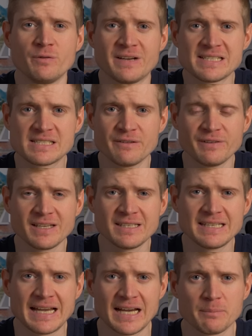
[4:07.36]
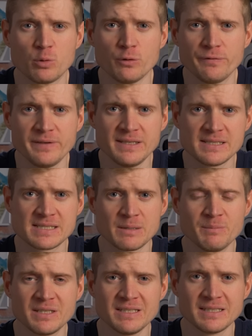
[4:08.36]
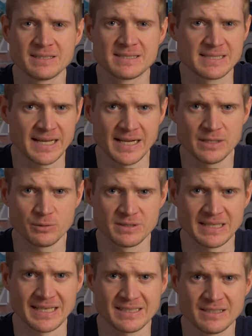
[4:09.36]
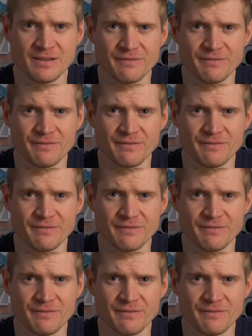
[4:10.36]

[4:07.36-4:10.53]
Und was wären die Radprofis mit ihren Zahlen und Daten,